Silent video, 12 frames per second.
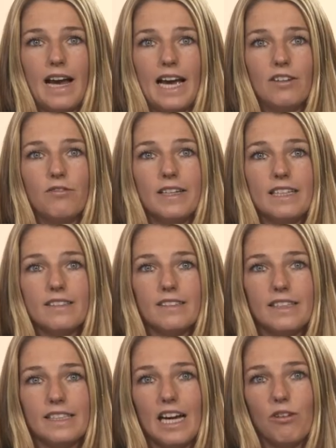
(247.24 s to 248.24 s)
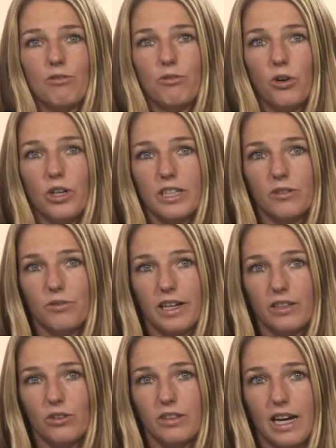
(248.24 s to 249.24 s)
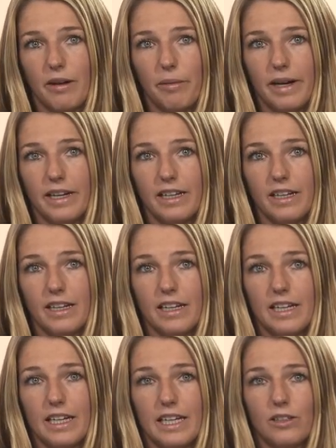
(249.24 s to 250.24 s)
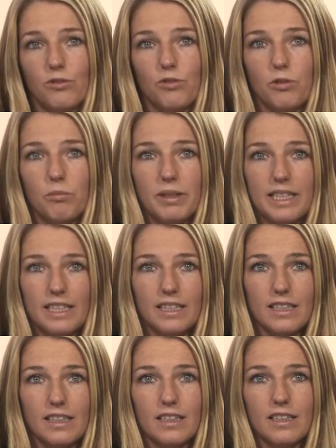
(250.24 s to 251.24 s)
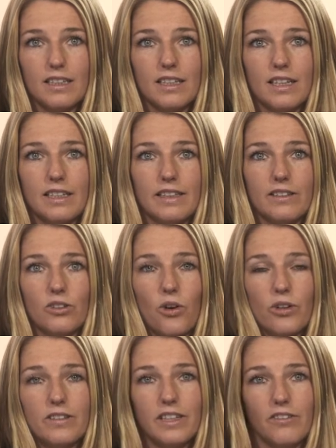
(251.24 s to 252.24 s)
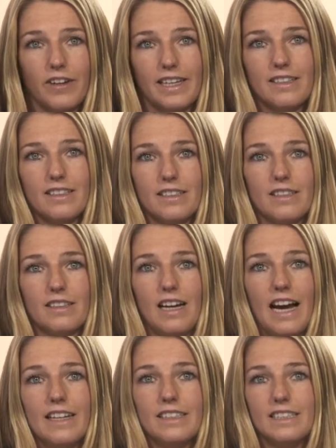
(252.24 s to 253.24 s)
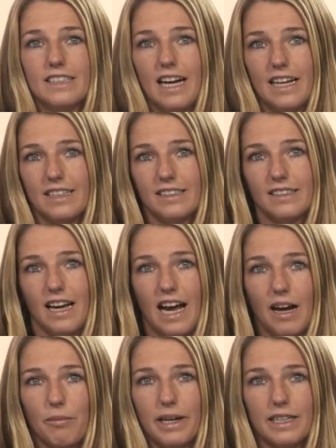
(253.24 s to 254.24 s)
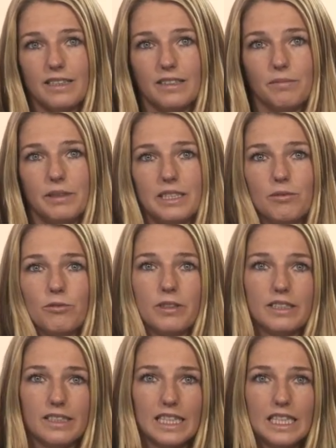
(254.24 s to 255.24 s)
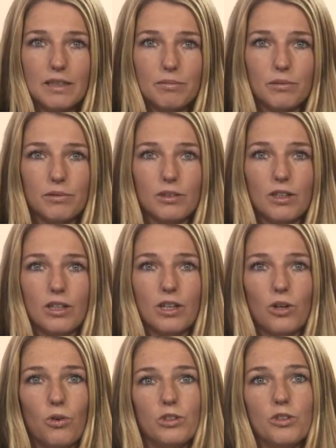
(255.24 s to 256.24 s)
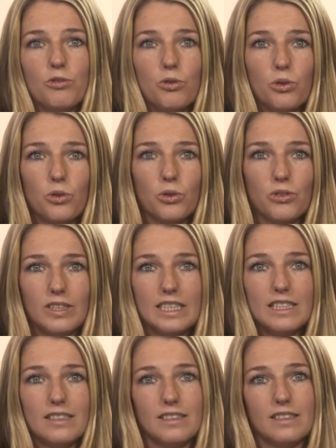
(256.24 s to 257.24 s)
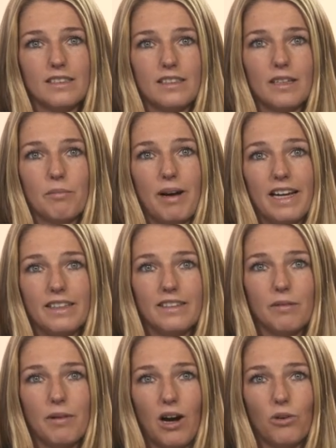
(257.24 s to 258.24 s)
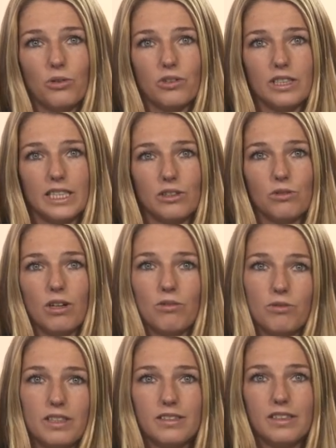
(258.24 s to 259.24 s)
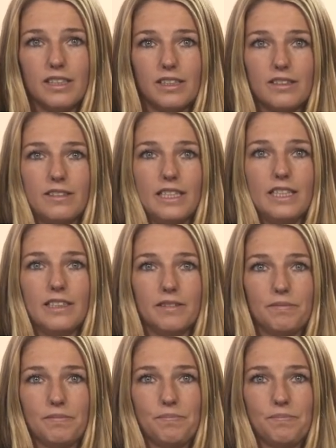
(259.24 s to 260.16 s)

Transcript: Ein wesentlicher Erfolgsfaktor dabei ist für mich das konsequente Hand in Hand arbeiten mit dem Vertrieb und die fokussierte gemeinsame Ausrichtung auf wesentliche Ziele.